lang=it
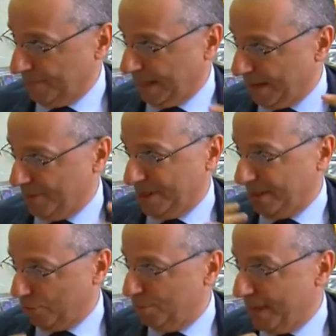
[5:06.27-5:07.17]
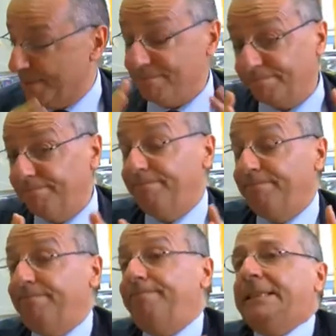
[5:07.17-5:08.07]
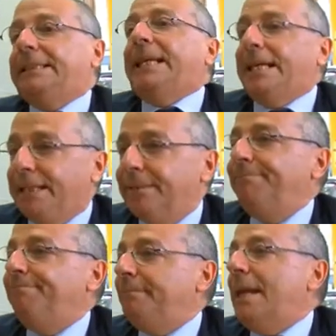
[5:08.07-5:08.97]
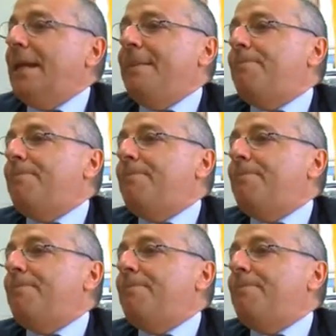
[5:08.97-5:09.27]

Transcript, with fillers: capite come sì, i